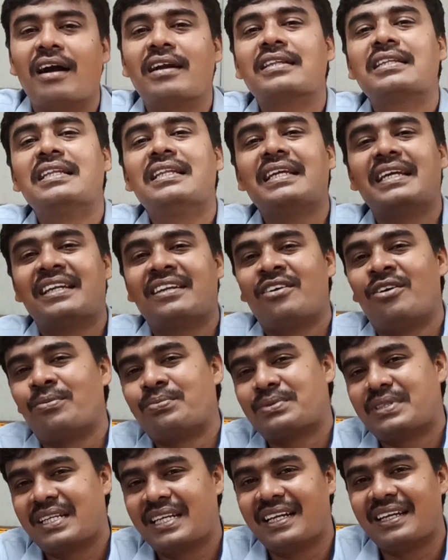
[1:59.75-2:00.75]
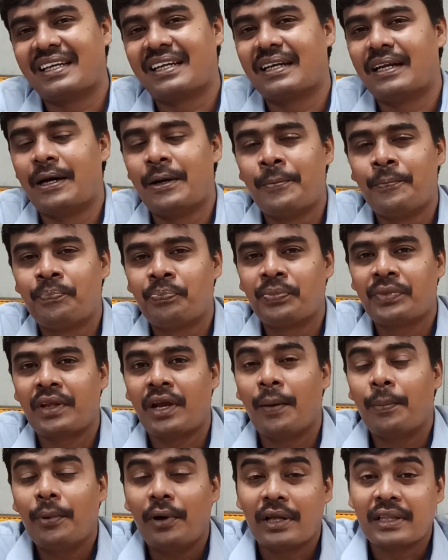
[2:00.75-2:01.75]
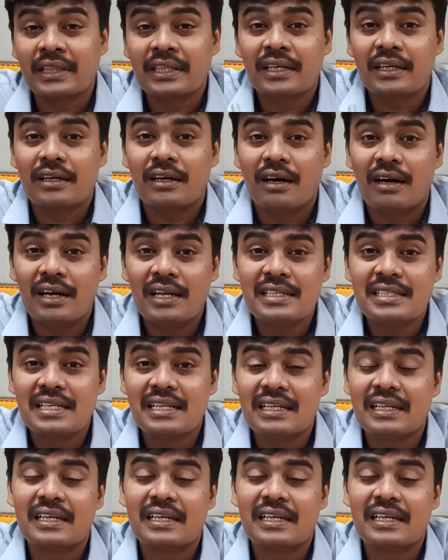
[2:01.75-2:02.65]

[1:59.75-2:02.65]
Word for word: அடுத்தது என்ன ஆப்ஷன் எடுக்கலாம் அப்போது அந்த காலேஜில்